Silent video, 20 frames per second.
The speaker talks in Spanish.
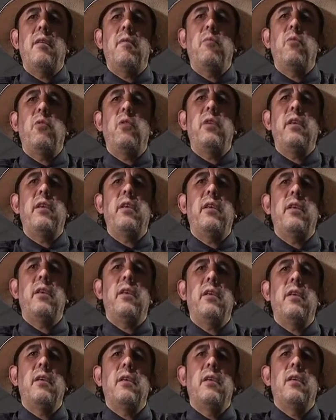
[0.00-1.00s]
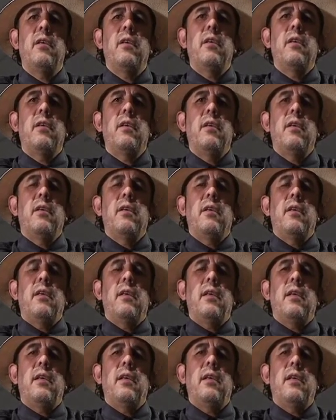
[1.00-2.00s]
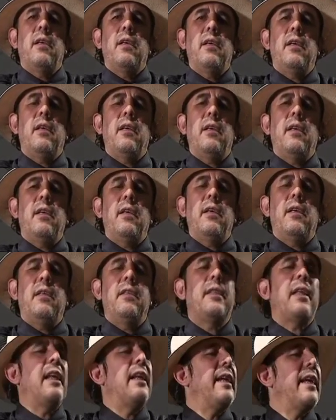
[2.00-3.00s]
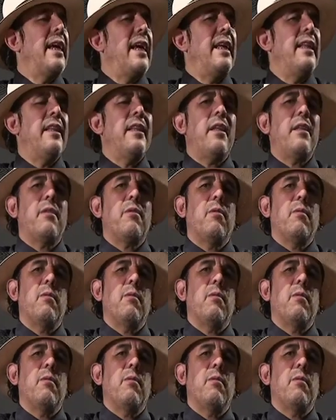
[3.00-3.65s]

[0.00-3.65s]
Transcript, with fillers: muy inteligentes